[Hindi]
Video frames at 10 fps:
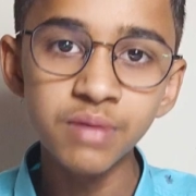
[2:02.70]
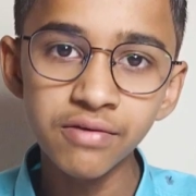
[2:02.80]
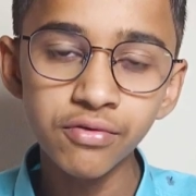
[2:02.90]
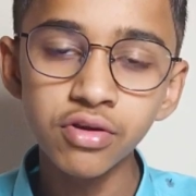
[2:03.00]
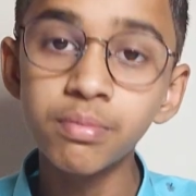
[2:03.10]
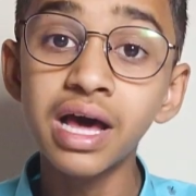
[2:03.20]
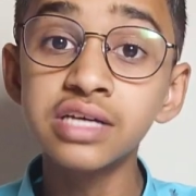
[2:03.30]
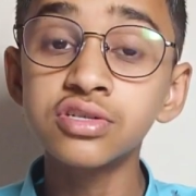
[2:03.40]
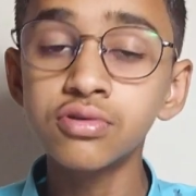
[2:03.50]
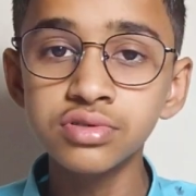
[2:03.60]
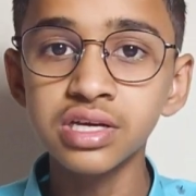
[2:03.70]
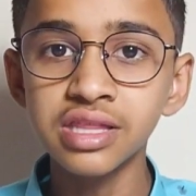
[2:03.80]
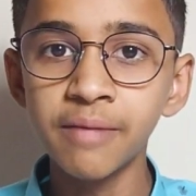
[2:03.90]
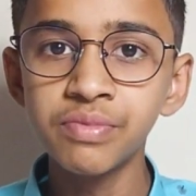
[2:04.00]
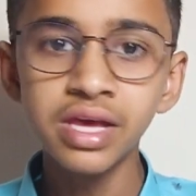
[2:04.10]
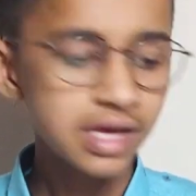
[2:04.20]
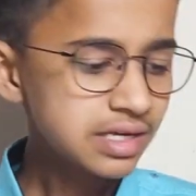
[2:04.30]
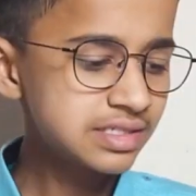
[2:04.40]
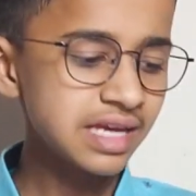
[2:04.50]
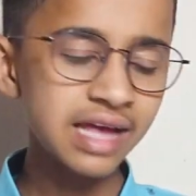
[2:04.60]
स्मार्टफोन है ब्लास्ट हो सकते हैं
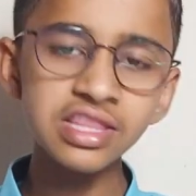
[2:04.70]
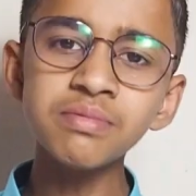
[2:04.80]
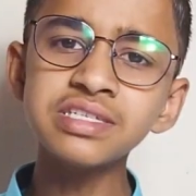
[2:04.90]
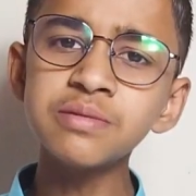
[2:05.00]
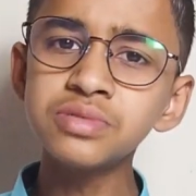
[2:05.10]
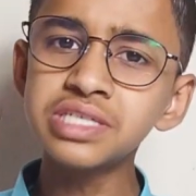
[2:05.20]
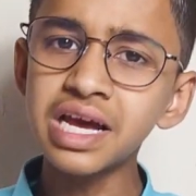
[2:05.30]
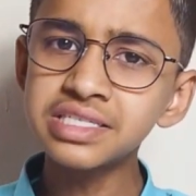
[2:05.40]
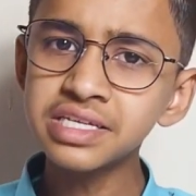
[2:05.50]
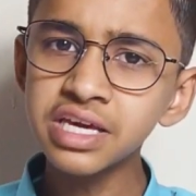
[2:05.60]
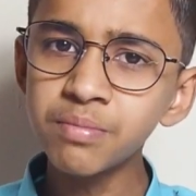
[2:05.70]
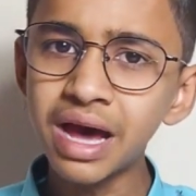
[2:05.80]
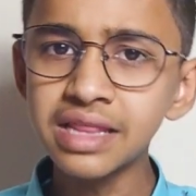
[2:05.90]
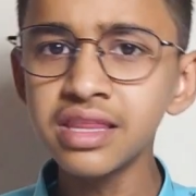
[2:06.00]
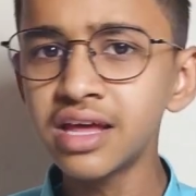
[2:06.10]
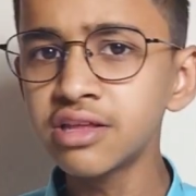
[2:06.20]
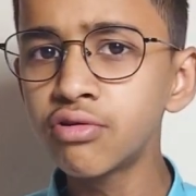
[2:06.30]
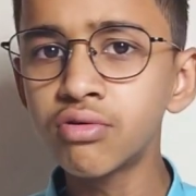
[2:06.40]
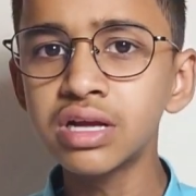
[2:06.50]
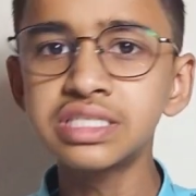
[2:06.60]
साथ ही में सिर्फ चार्जर की बात नहीं आती
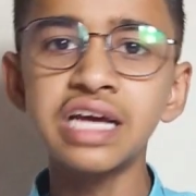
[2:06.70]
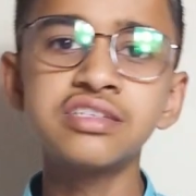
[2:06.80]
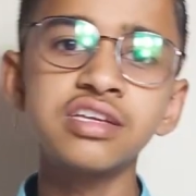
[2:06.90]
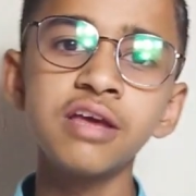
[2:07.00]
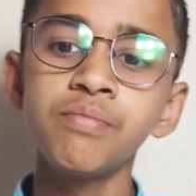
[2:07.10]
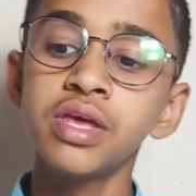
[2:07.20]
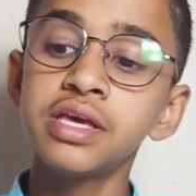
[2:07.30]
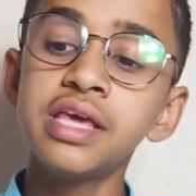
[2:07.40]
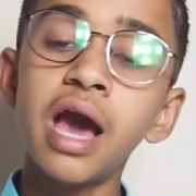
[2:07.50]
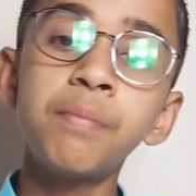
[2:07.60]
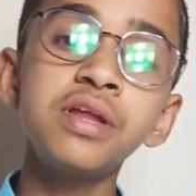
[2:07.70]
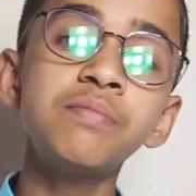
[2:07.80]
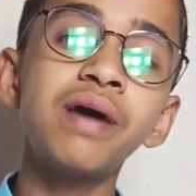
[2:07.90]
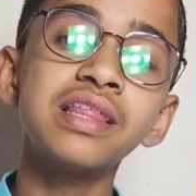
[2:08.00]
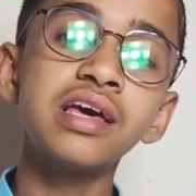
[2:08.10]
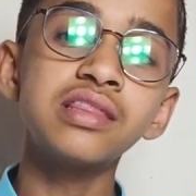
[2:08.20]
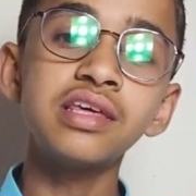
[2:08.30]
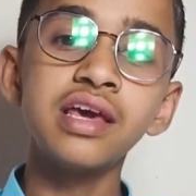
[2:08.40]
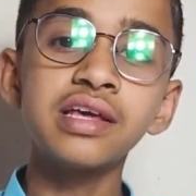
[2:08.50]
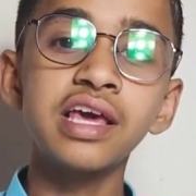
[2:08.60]
लोकल चार्जर की यहाँ पर ही बात
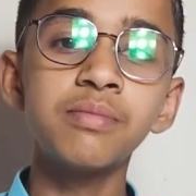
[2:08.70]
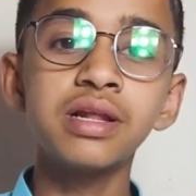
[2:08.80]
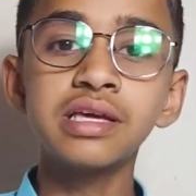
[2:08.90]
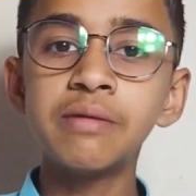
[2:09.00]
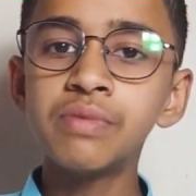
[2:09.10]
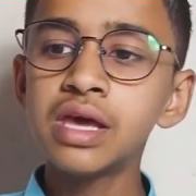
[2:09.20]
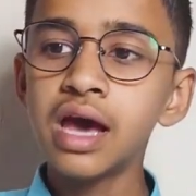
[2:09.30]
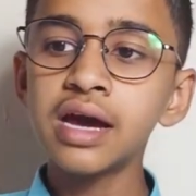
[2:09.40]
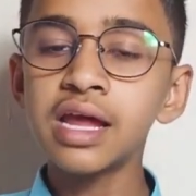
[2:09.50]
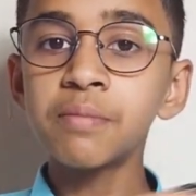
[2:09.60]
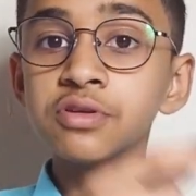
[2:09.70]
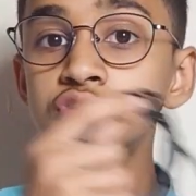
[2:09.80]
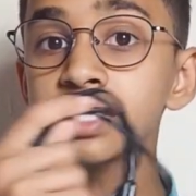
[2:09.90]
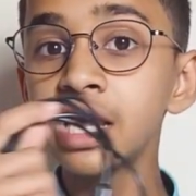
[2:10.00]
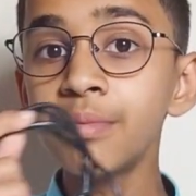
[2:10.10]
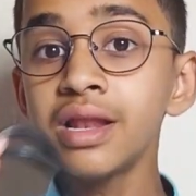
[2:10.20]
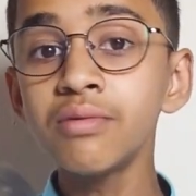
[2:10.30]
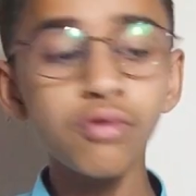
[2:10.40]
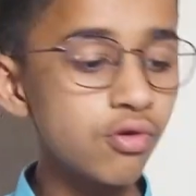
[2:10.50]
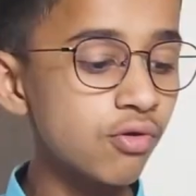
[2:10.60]
आती है केबल की अगर आपकी जो केबल
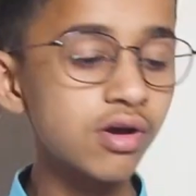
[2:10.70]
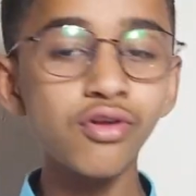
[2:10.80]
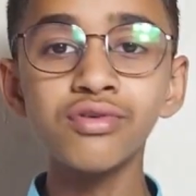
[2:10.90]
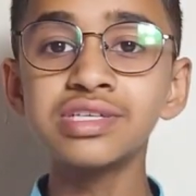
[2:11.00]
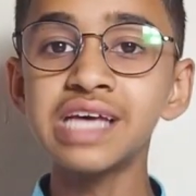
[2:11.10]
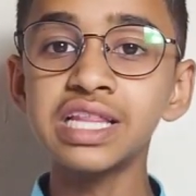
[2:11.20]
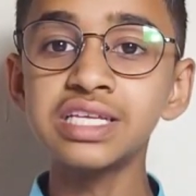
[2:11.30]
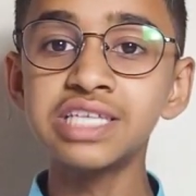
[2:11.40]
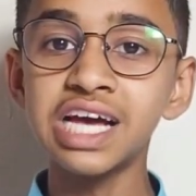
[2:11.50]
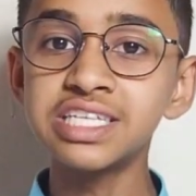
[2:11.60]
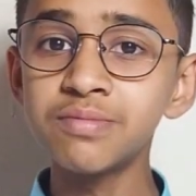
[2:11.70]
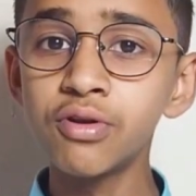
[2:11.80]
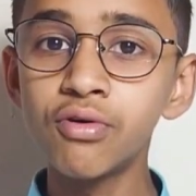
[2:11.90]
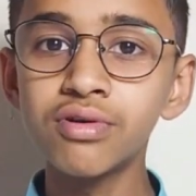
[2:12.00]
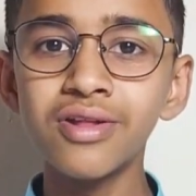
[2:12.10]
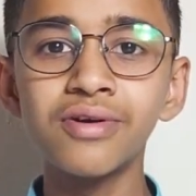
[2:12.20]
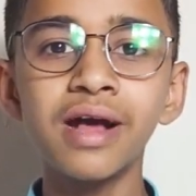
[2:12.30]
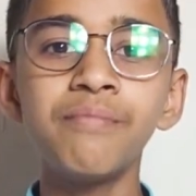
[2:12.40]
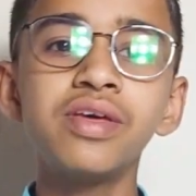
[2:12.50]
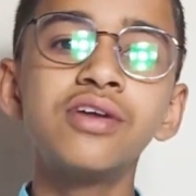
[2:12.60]
है वो लोकल लोगे साथ ही चार्जर भी लोकल
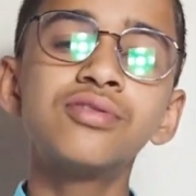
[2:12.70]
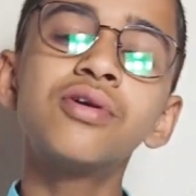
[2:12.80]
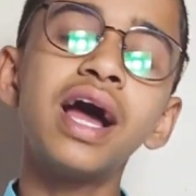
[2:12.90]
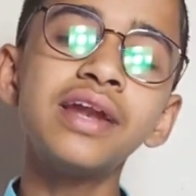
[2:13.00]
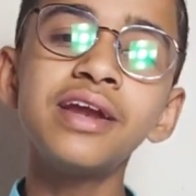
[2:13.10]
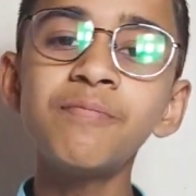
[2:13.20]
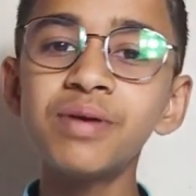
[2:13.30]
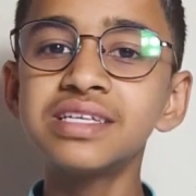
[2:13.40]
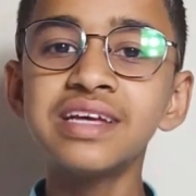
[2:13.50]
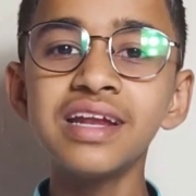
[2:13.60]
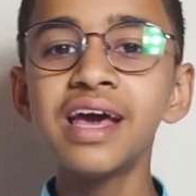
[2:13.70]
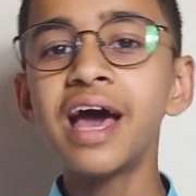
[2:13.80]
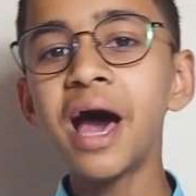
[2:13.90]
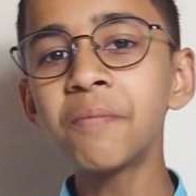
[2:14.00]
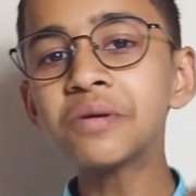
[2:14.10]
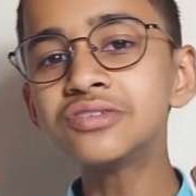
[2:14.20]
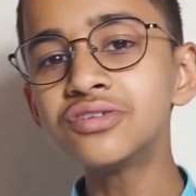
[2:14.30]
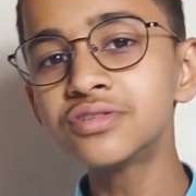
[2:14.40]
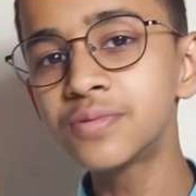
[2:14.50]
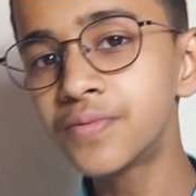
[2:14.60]
होगा तो हंड्रेड परसेंट आपका
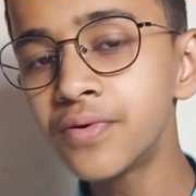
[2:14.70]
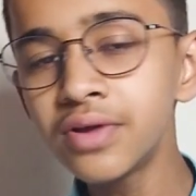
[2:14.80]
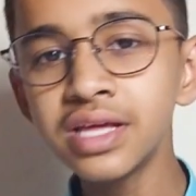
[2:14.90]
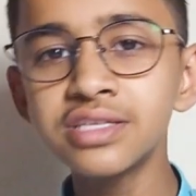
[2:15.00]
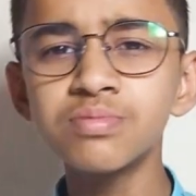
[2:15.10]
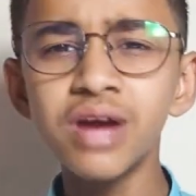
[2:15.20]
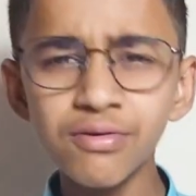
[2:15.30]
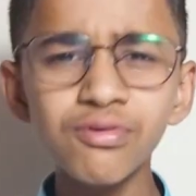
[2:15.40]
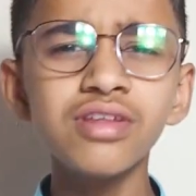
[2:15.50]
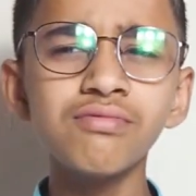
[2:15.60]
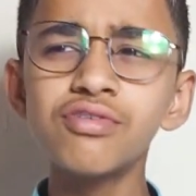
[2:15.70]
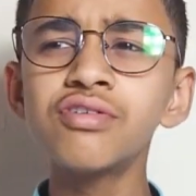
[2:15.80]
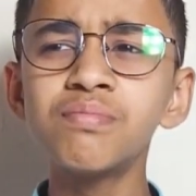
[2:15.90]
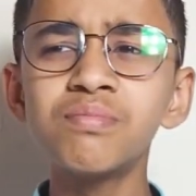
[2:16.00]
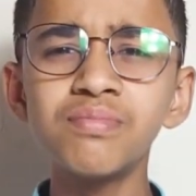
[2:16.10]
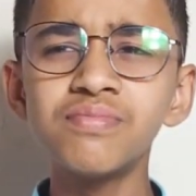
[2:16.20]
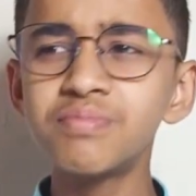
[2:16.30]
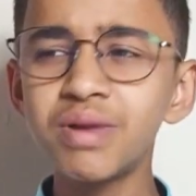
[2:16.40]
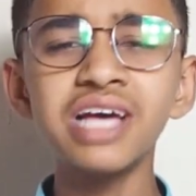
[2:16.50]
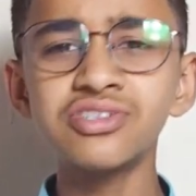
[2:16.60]
जो फ़ोन है स्मार्टफोन है वो
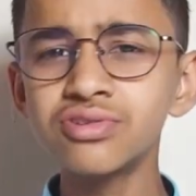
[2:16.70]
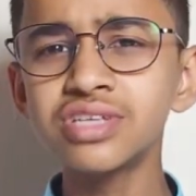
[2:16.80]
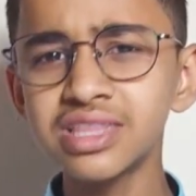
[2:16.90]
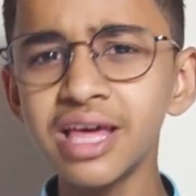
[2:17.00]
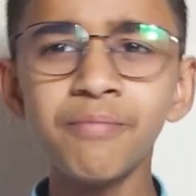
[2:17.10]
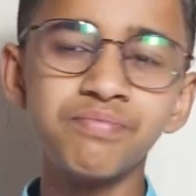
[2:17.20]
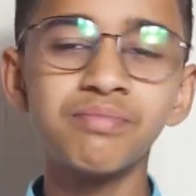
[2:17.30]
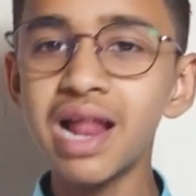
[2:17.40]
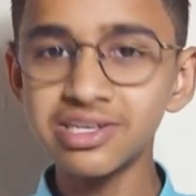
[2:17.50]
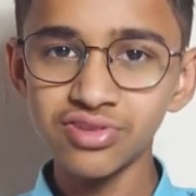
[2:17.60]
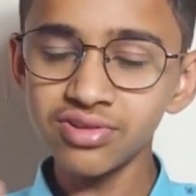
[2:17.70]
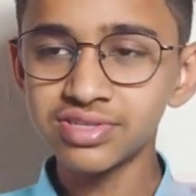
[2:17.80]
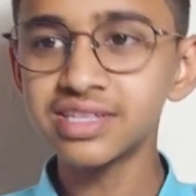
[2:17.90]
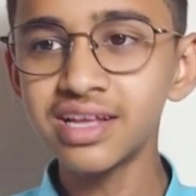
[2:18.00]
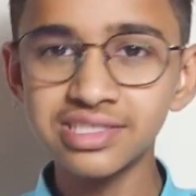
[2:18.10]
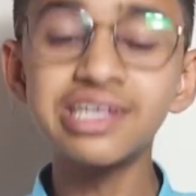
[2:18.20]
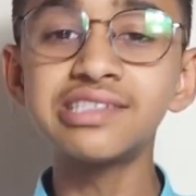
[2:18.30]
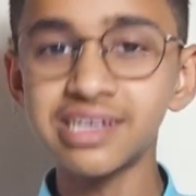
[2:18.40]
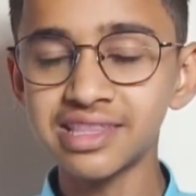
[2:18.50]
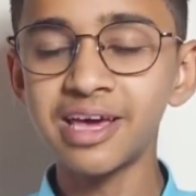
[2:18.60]
ब्लास्ट हो सकता है ब्लास्ट तो हो सकता है जल
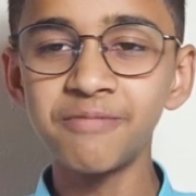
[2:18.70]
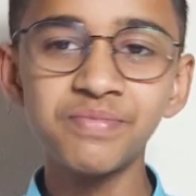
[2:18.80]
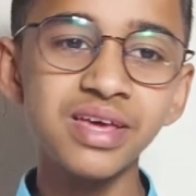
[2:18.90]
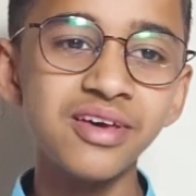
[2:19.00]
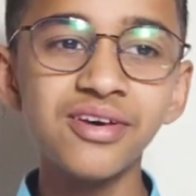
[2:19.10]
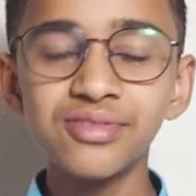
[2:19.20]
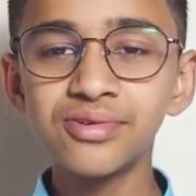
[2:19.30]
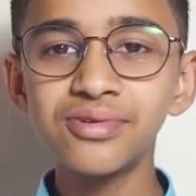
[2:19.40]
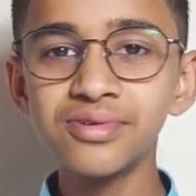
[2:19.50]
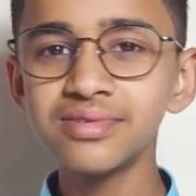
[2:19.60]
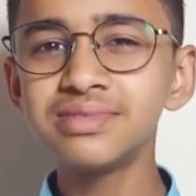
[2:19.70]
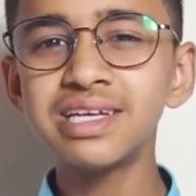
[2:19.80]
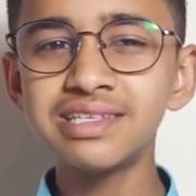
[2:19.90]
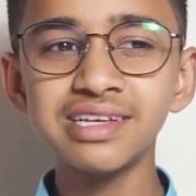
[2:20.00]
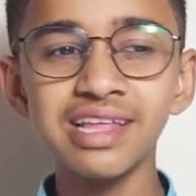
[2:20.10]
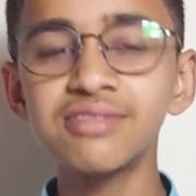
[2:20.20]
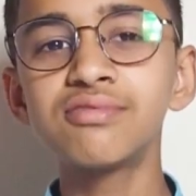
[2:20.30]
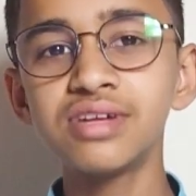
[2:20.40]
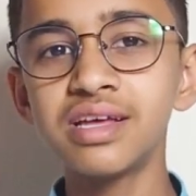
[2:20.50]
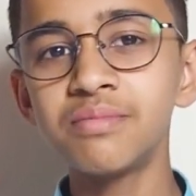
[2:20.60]
सकता है तो जल सकता है
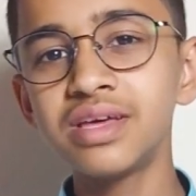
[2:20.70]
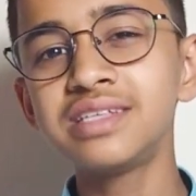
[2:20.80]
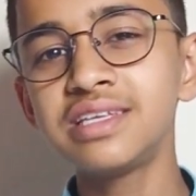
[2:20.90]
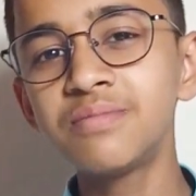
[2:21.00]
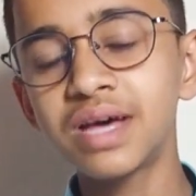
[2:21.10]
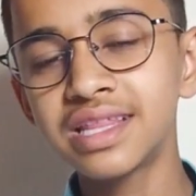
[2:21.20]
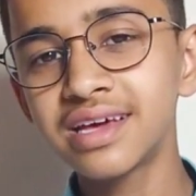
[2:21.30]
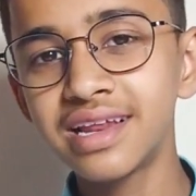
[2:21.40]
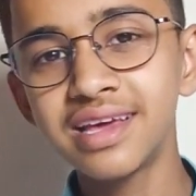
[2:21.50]
थोड़ी हम ऐसी ही बातें कर